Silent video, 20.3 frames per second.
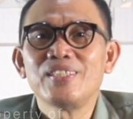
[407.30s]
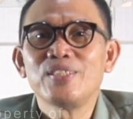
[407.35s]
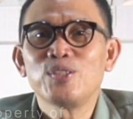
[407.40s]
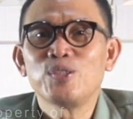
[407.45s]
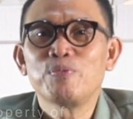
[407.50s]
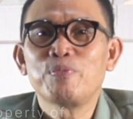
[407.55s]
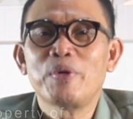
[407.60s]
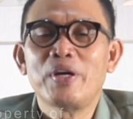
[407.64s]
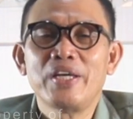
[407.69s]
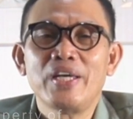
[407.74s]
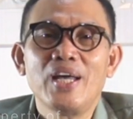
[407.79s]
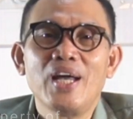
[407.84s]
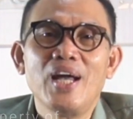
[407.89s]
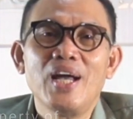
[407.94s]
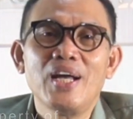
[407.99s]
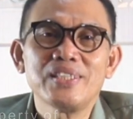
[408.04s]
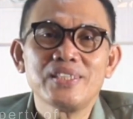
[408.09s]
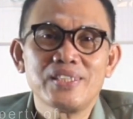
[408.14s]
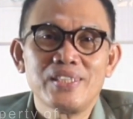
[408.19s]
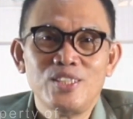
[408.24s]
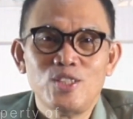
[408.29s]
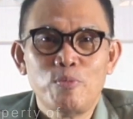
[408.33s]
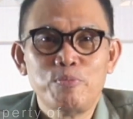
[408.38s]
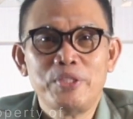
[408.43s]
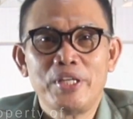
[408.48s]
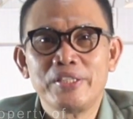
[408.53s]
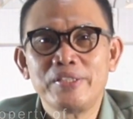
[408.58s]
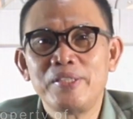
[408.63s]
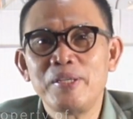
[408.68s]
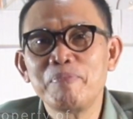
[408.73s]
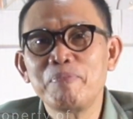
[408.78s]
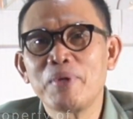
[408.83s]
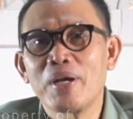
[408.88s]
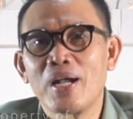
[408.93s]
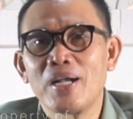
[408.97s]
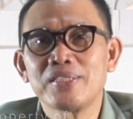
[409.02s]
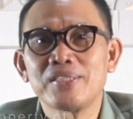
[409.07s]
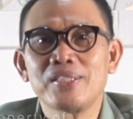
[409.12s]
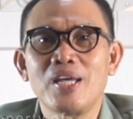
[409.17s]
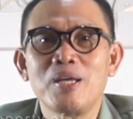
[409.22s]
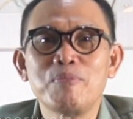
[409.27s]
Supaya saya objektif,
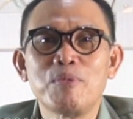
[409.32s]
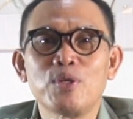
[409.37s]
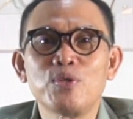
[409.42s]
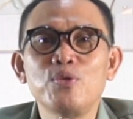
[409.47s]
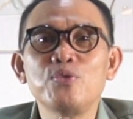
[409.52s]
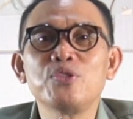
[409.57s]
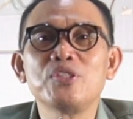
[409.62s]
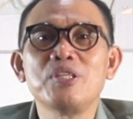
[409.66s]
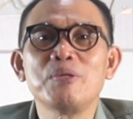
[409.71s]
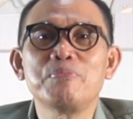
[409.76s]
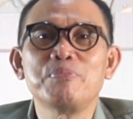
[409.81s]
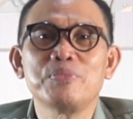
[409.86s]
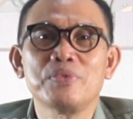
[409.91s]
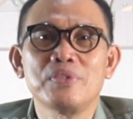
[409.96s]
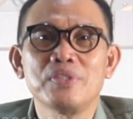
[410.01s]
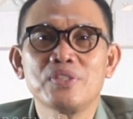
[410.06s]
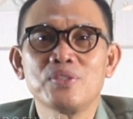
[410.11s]
maka saya mengutip